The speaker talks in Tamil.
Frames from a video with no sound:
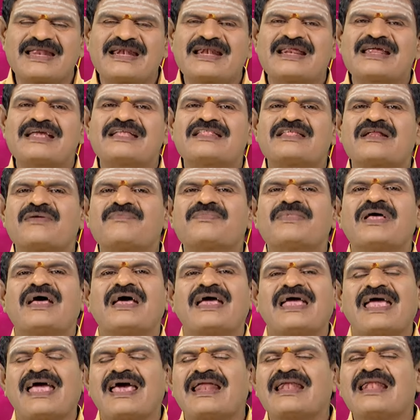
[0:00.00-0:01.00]
இன்றைய தினம்
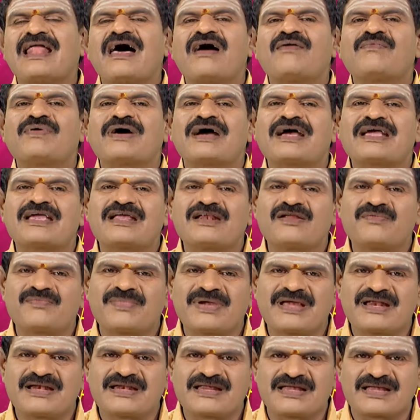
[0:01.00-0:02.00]
எல்லா
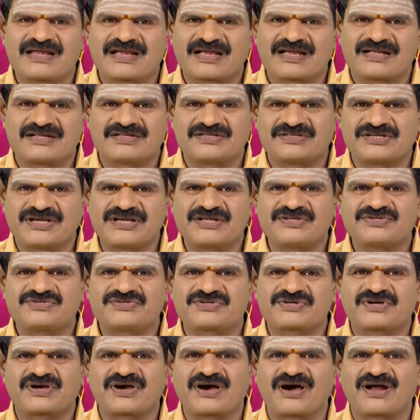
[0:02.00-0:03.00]
வகையிலுமே நீங்கள்
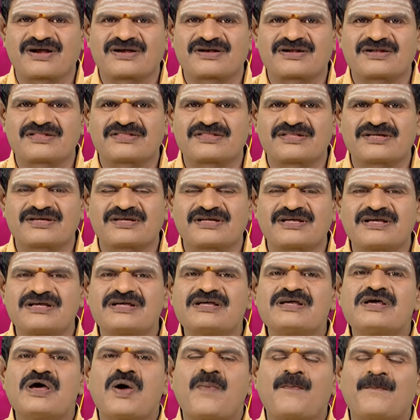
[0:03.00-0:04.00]
ஜெயிச்சு காட்டுறதுக்கு
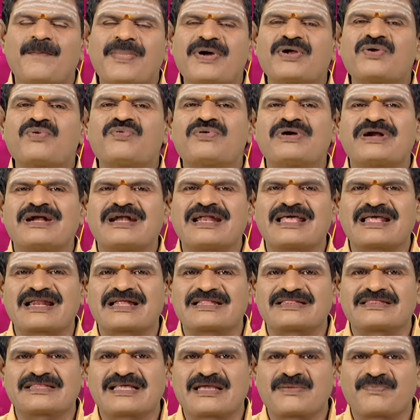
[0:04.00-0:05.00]
மெருண்
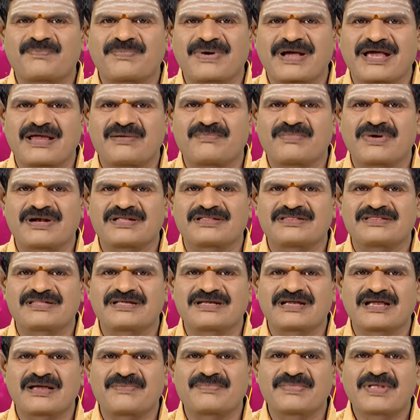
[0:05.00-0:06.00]
நிறத்தை
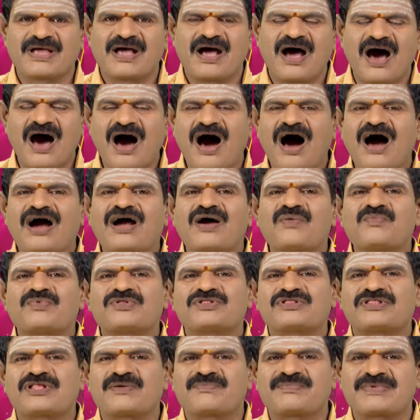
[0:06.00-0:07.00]
பயன்படுத்துங்க ஆக
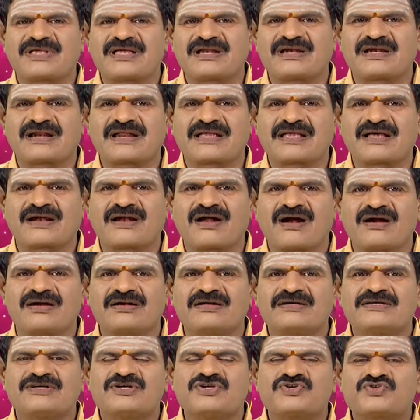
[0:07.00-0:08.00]
மொத்தம் இன்றைய
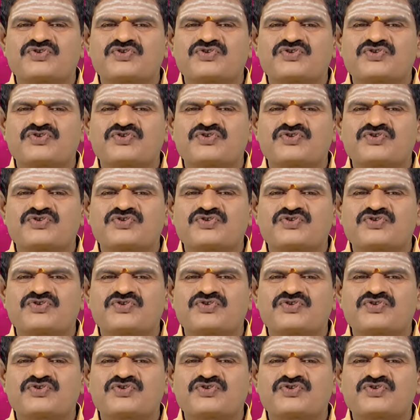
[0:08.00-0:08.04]
நாள்